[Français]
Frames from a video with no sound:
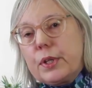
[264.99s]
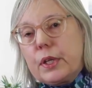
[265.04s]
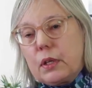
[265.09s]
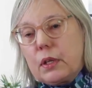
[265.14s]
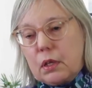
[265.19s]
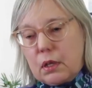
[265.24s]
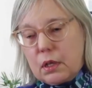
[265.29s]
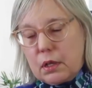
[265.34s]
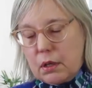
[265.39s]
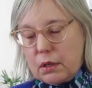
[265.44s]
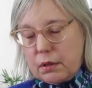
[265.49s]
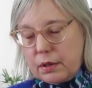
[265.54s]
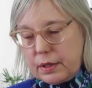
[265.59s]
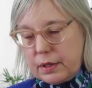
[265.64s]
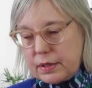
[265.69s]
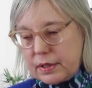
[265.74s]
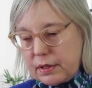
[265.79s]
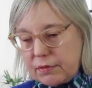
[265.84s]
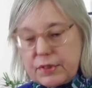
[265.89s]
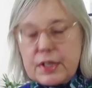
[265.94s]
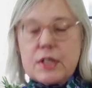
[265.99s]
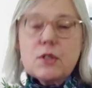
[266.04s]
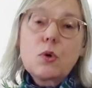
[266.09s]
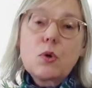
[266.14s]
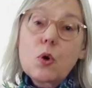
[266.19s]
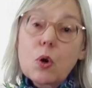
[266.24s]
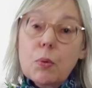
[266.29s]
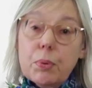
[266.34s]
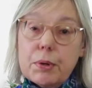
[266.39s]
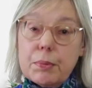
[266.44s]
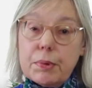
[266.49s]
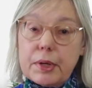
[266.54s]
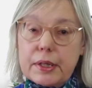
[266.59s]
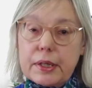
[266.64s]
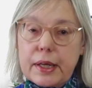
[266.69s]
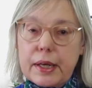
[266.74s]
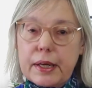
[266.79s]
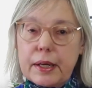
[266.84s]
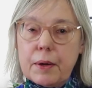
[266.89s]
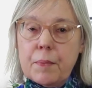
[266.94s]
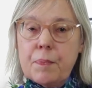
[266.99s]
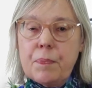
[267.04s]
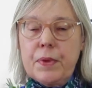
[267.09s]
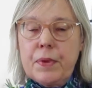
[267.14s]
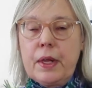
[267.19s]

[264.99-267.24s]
des, invités sont complémentaires.